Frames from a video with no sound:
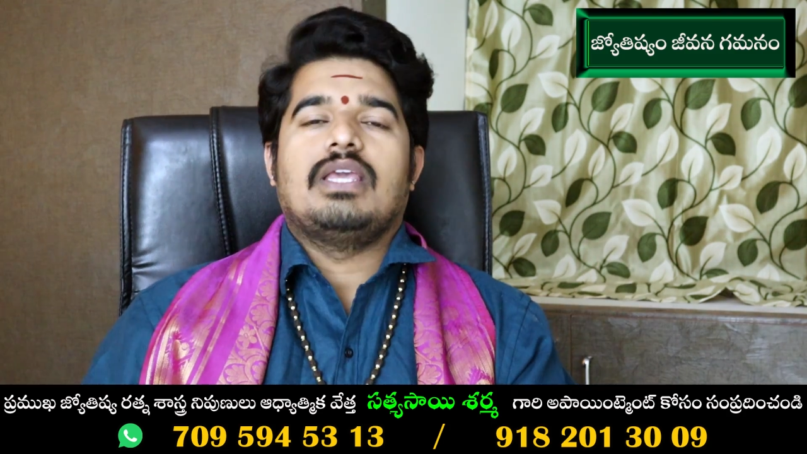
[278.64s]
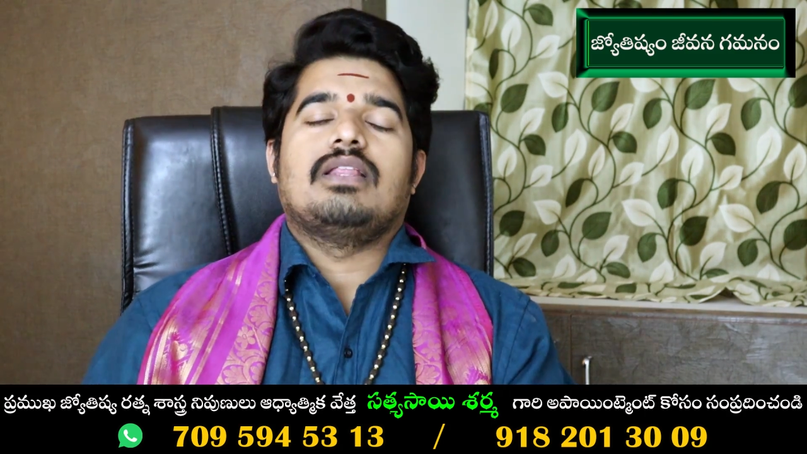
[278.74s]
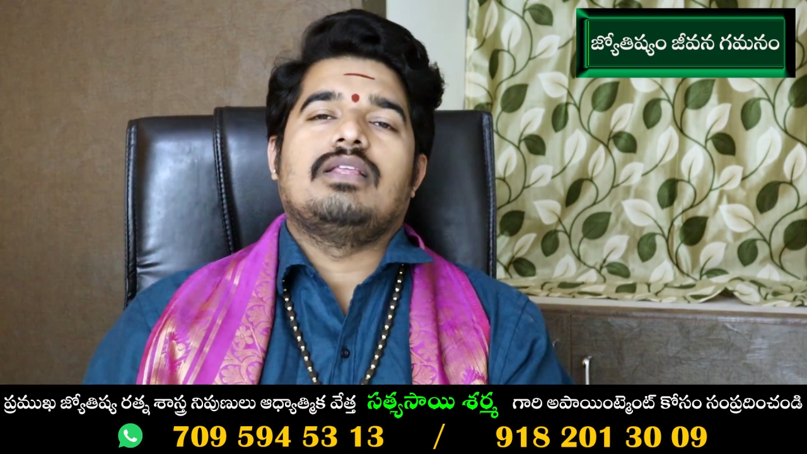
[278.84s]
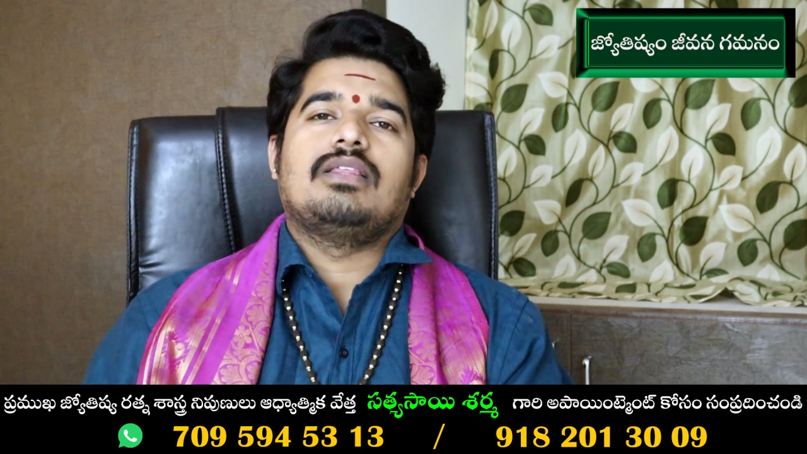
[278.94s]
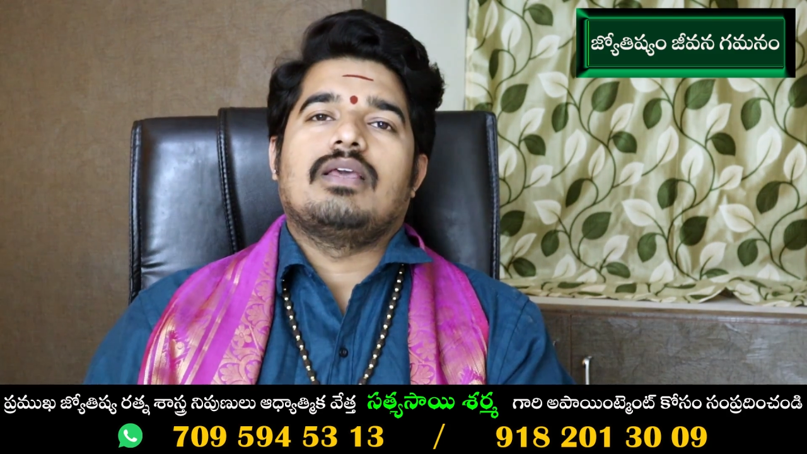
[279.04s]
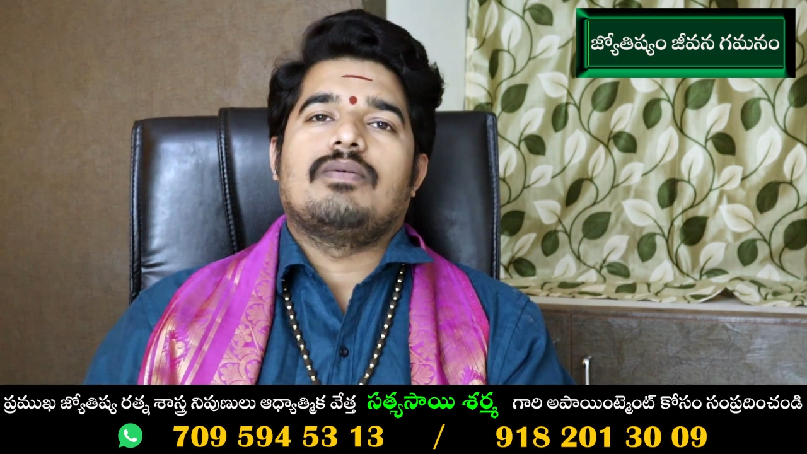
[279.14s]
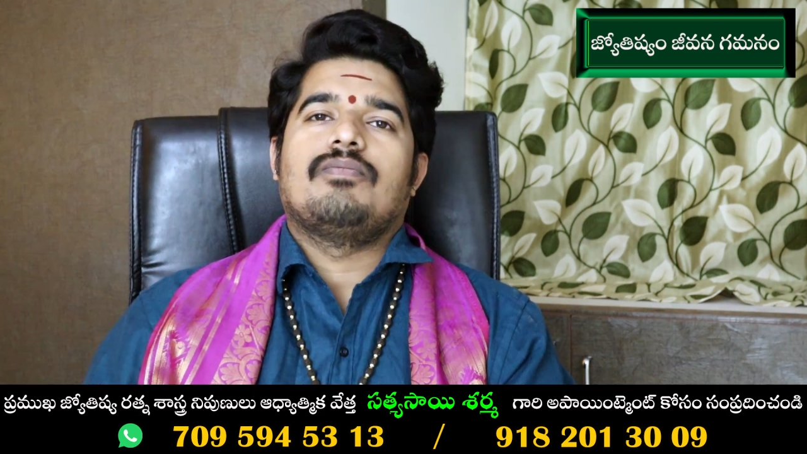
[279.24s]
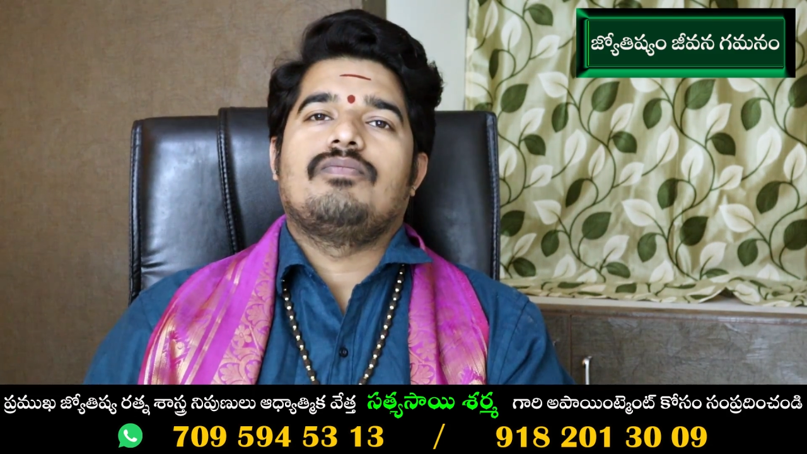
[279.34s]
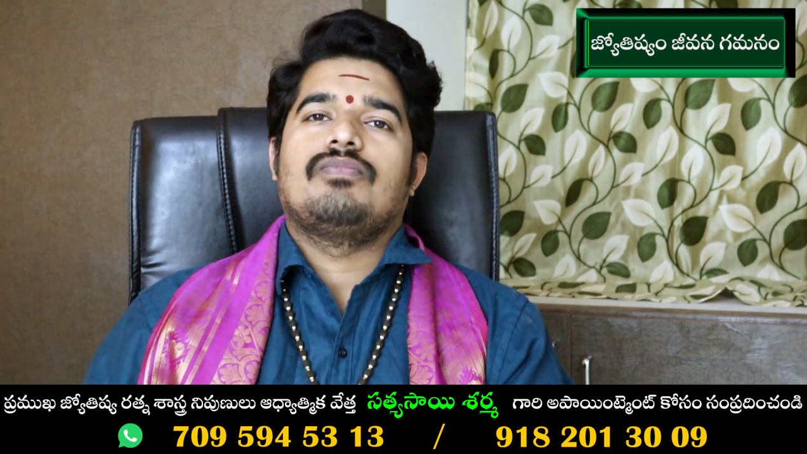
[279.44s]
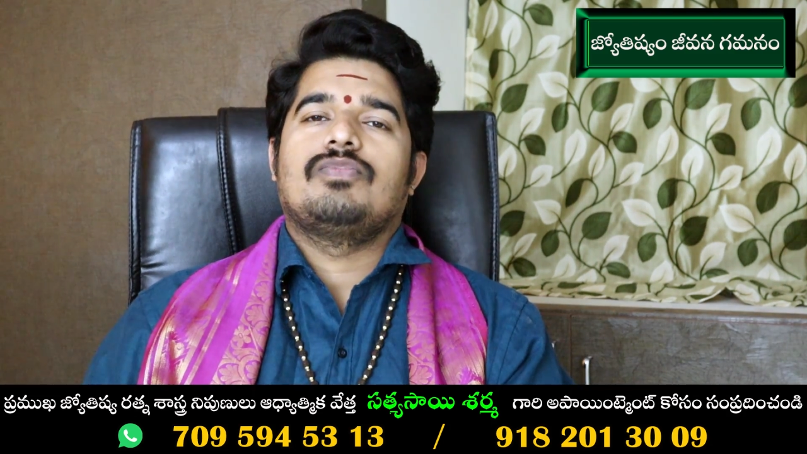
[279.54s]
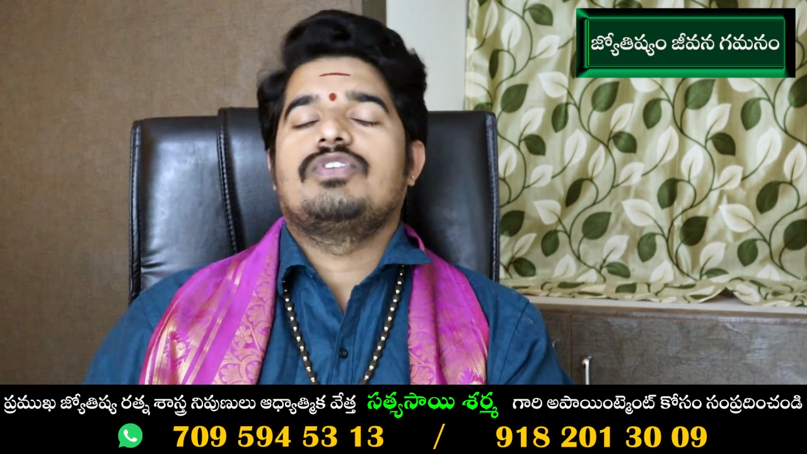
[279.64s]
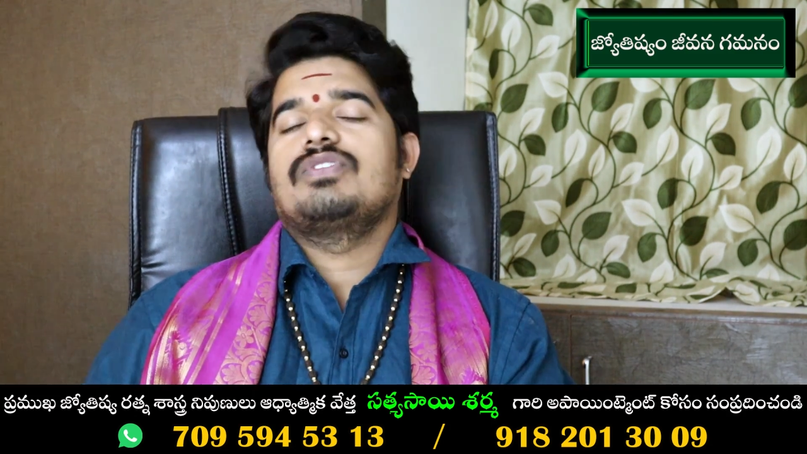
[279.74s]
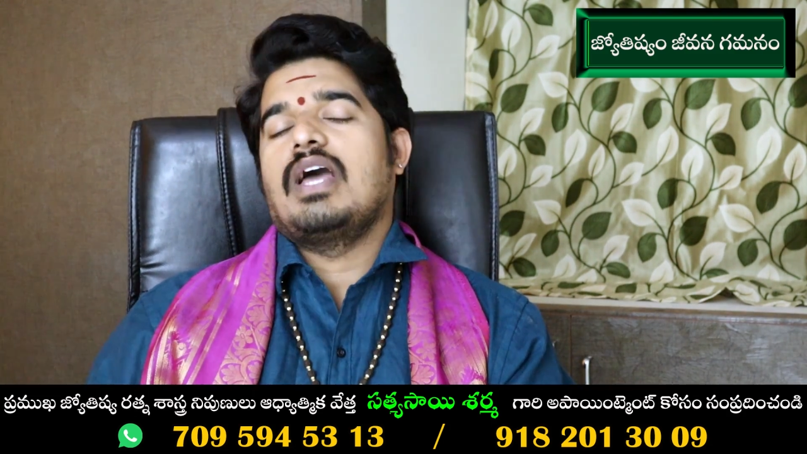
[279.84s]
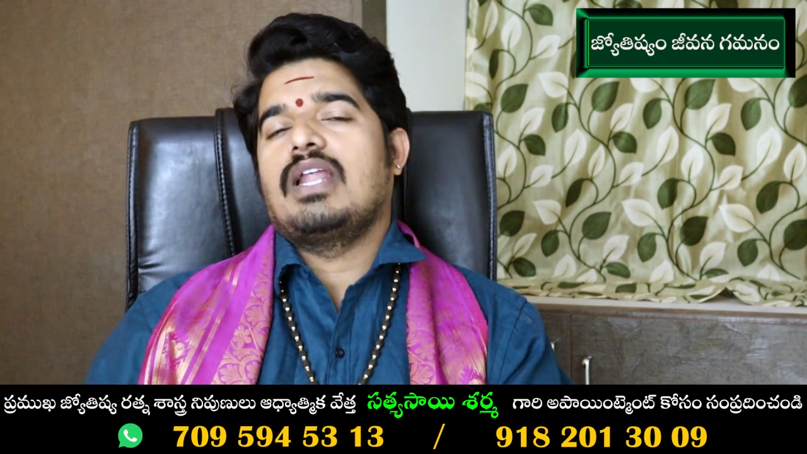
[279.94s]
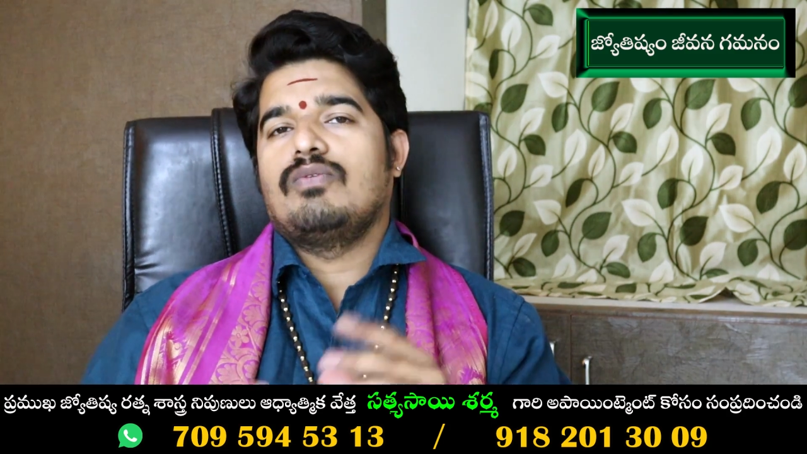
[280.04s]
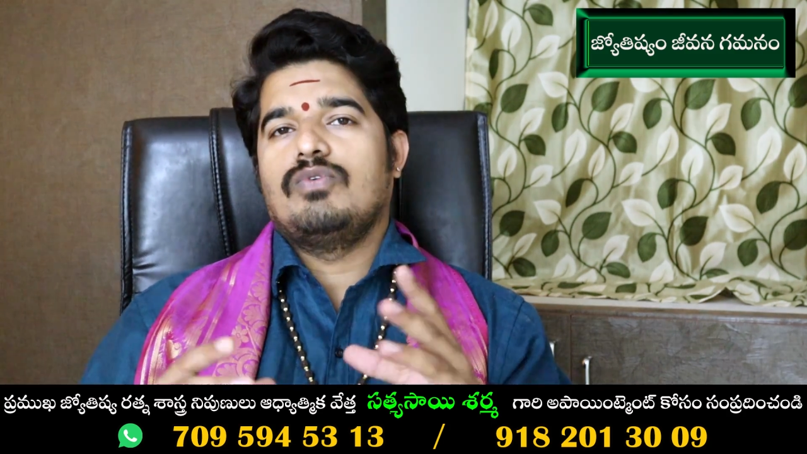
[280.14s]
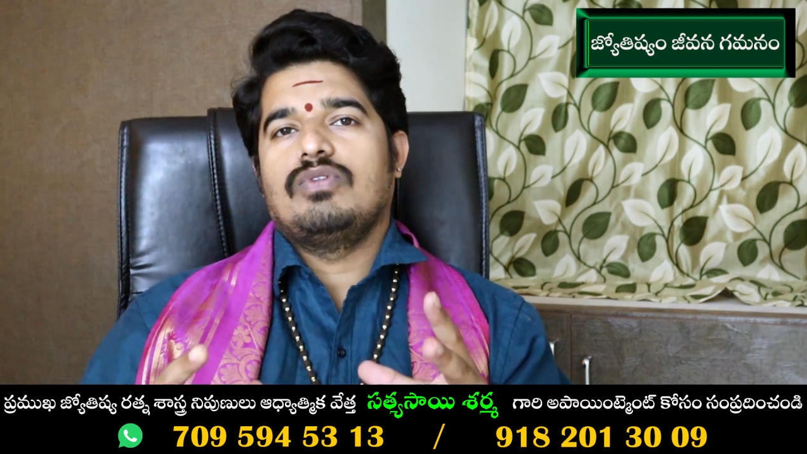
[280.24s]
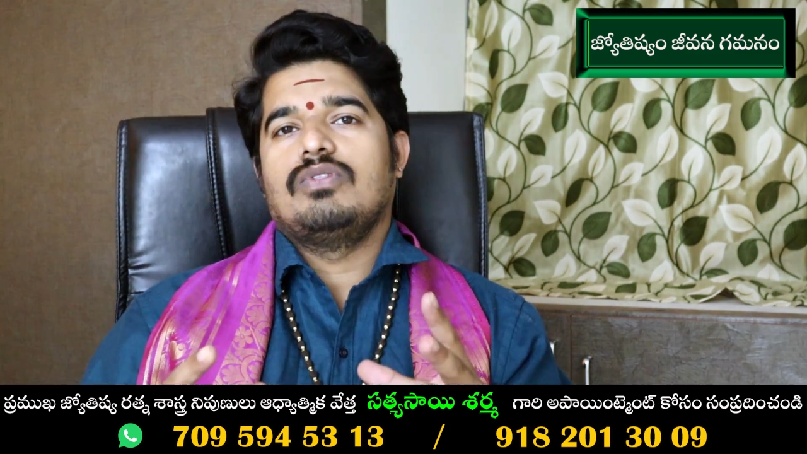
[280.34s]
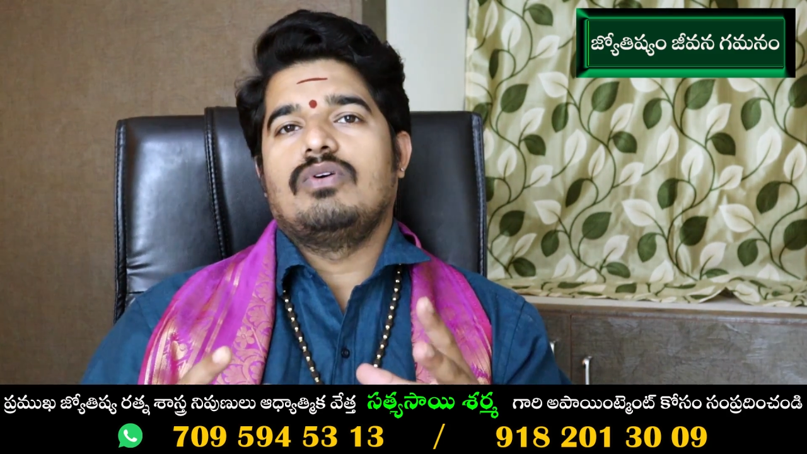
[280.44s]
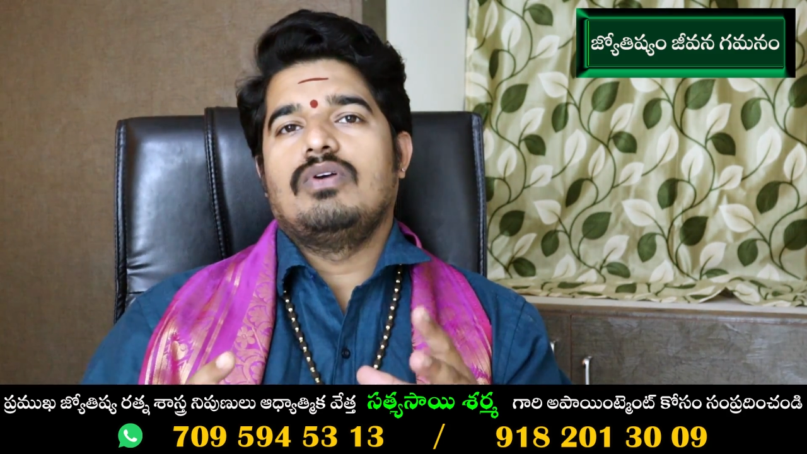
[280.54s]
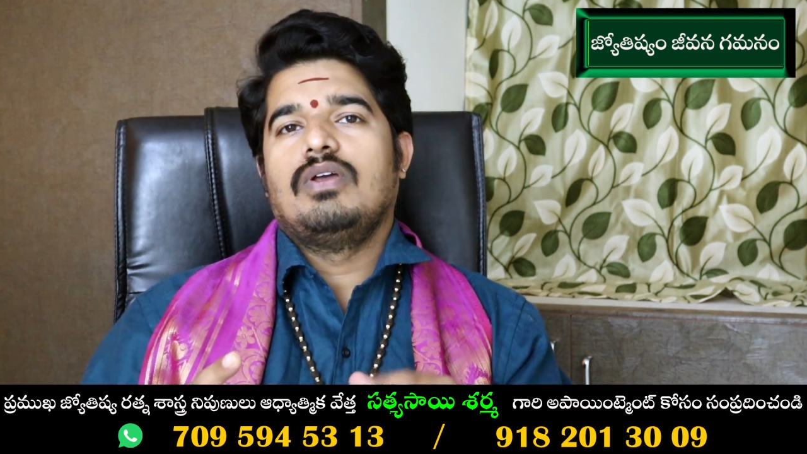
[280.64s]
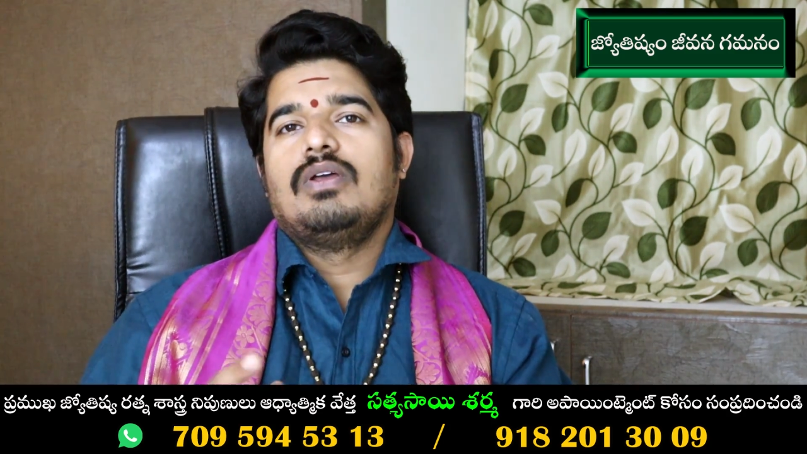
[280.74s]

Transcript: ఏదైతే స్థానం ఉంటుందో